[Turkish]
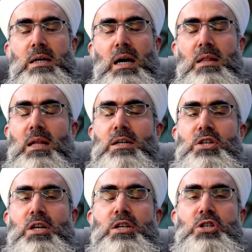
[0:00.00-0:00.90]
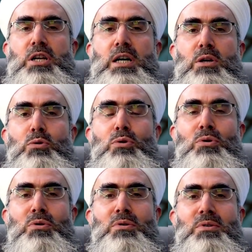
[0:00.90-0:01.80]
Allah Celle
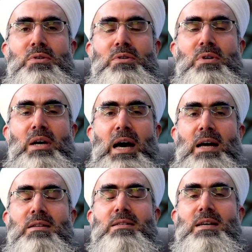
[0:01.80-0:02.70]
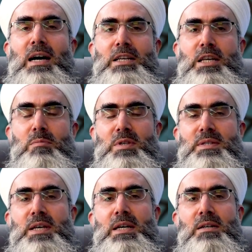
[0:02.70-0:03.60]
Celaluhu her
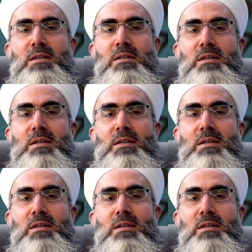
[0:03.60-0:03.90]
saniyemizde